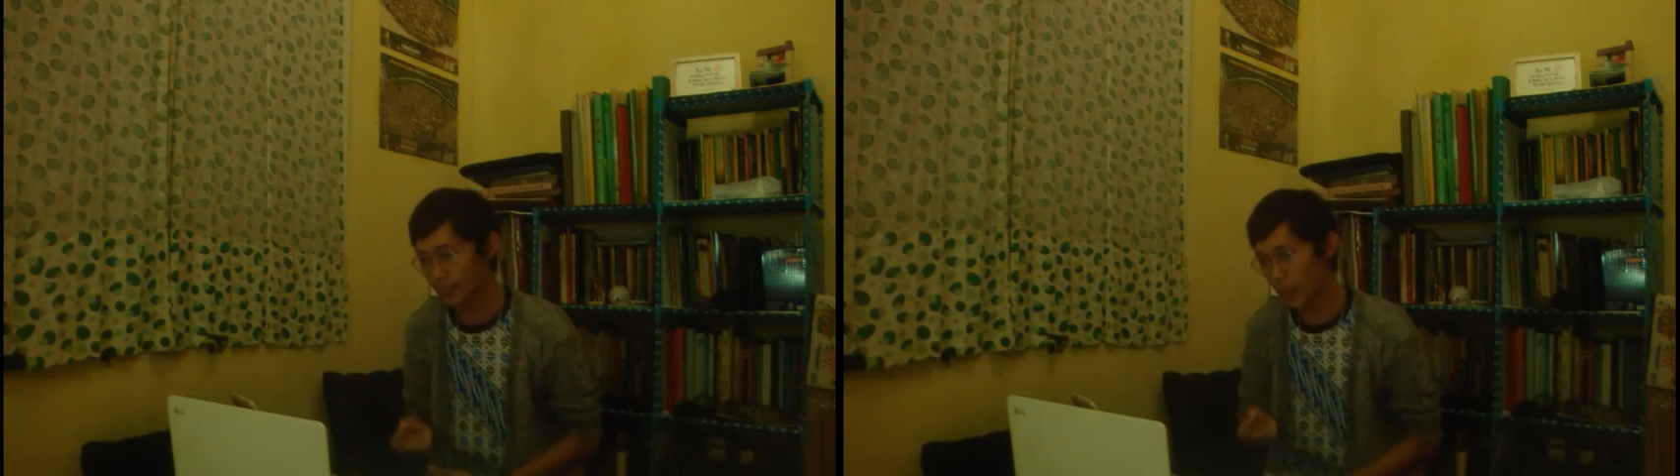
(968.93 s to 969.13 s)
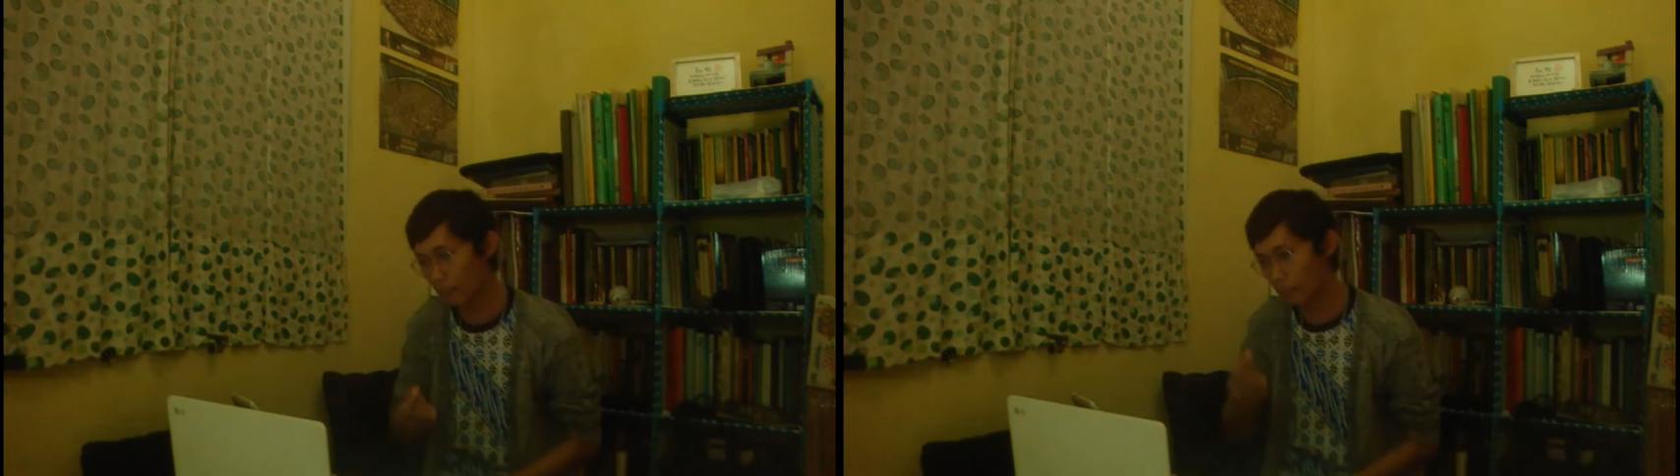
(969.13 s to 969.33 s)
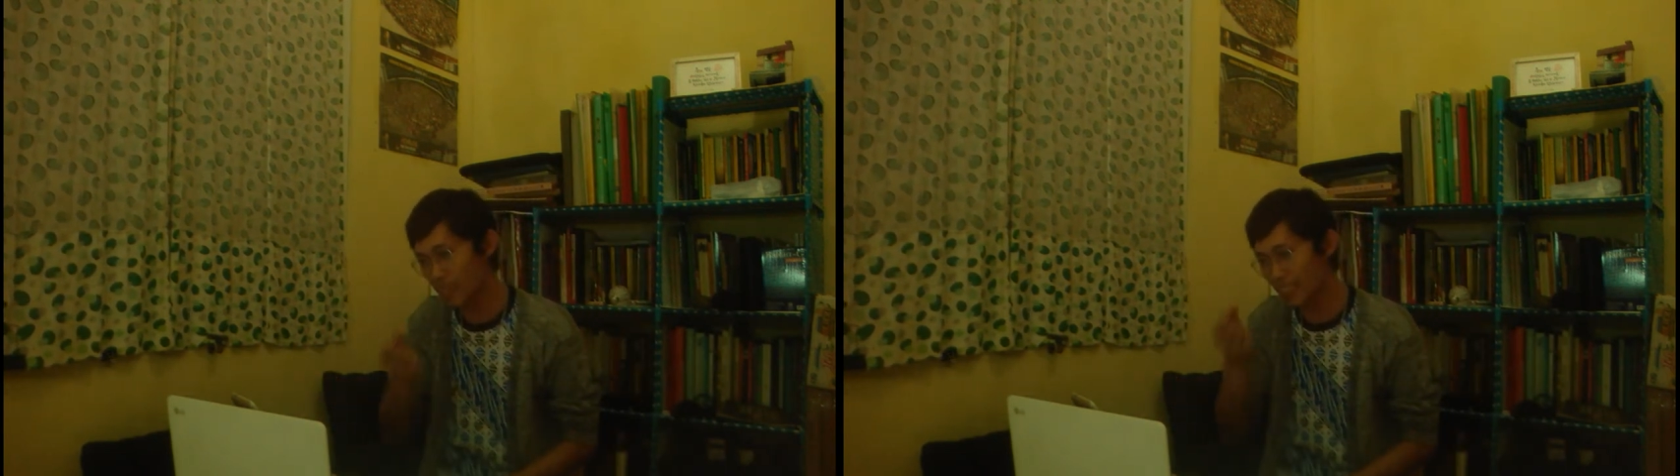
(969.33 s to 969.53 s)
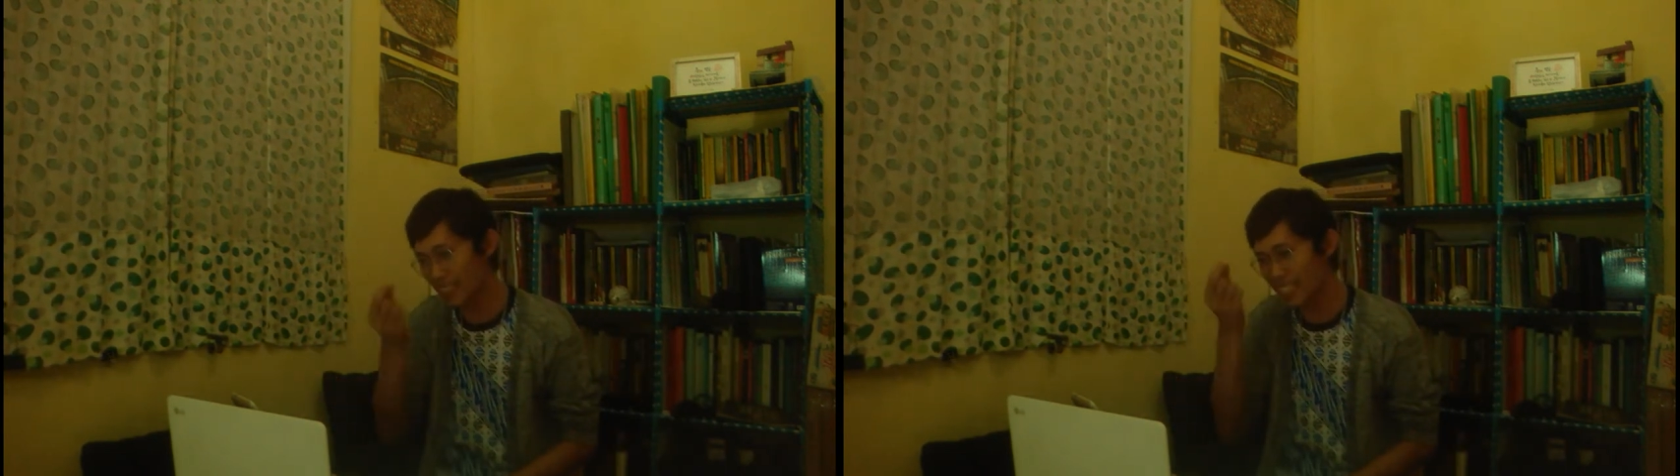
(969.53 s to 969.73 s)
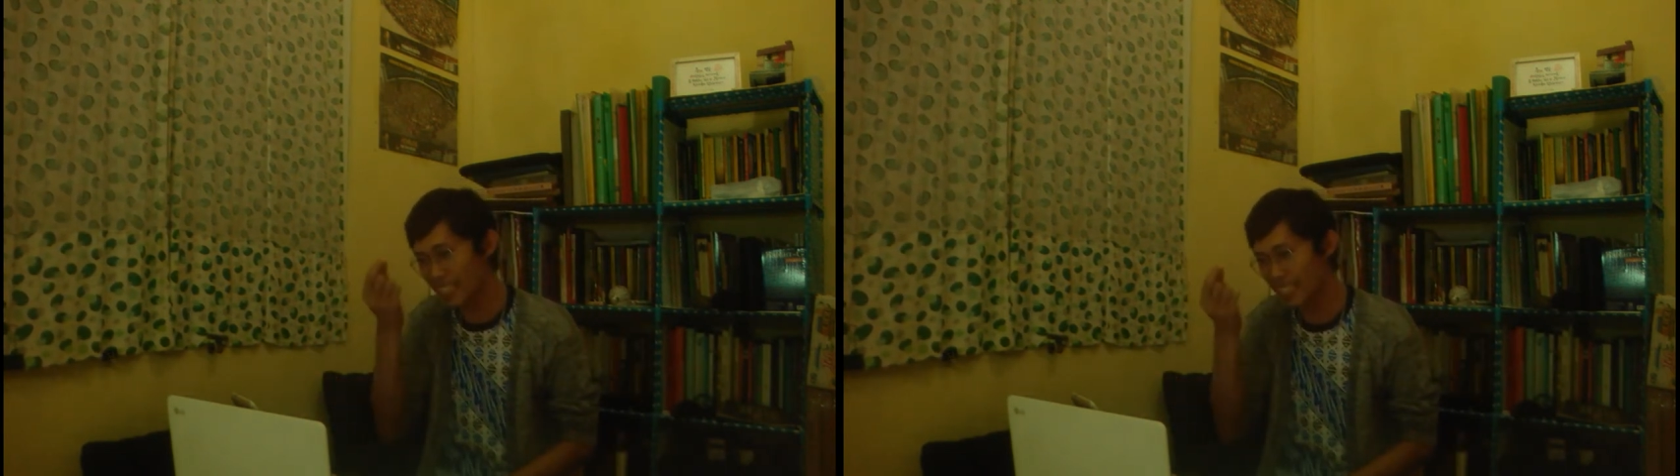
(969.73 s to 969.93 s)
Tetapi
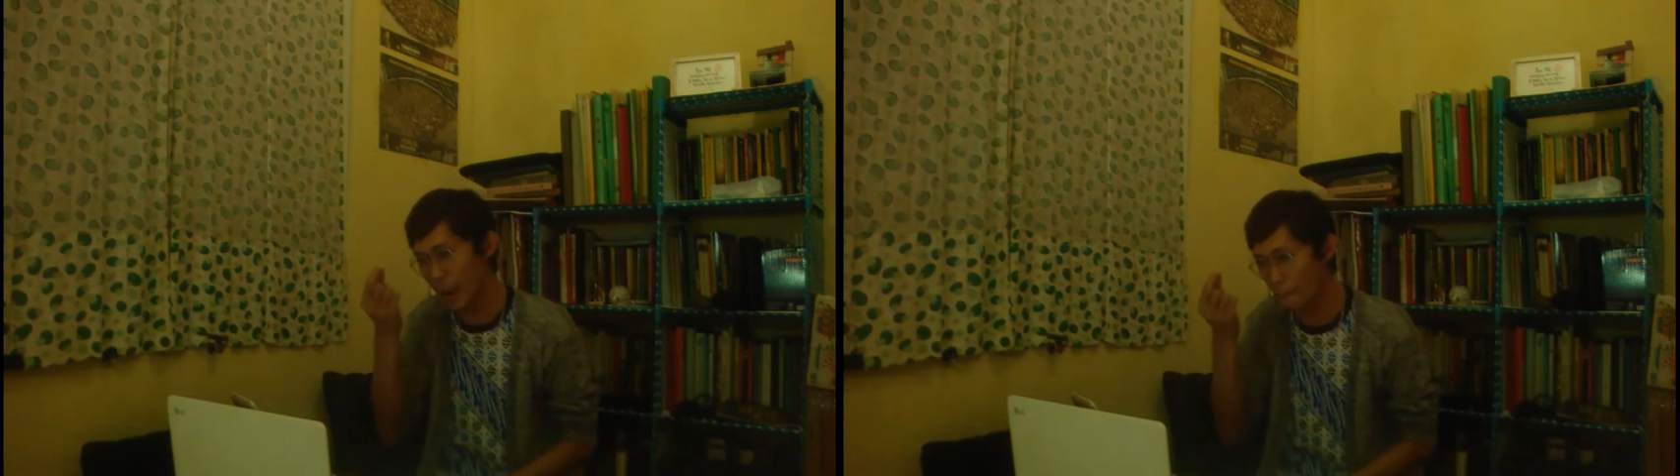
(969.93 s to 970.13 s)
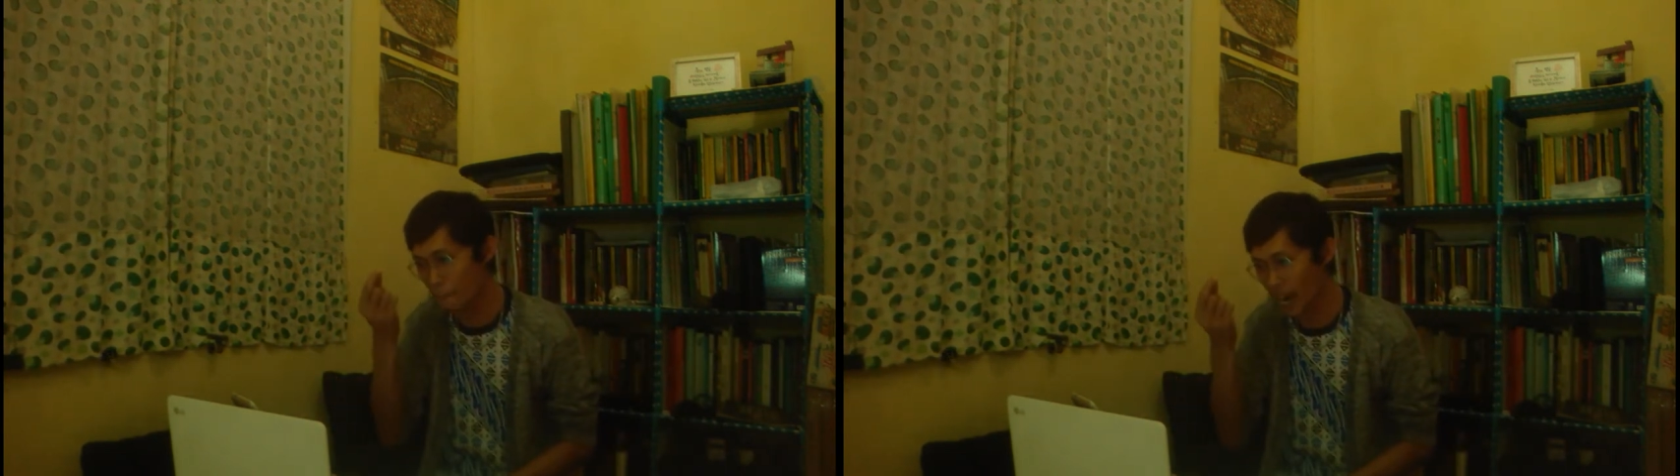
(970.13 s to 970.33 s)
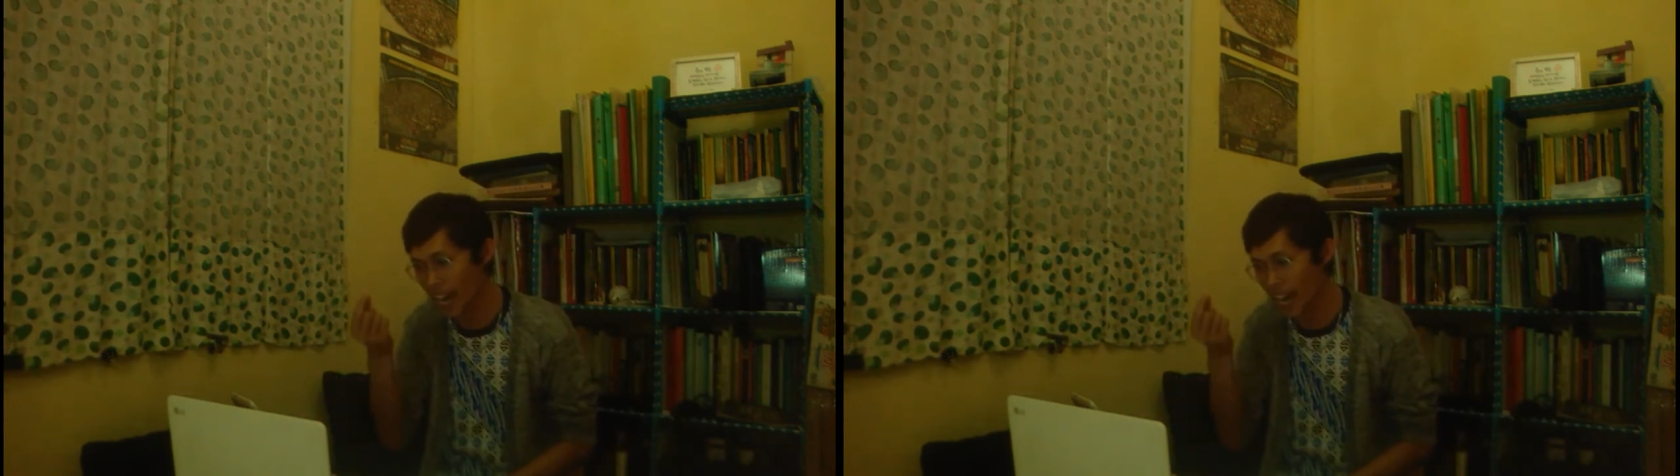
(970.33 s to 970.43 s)
tidak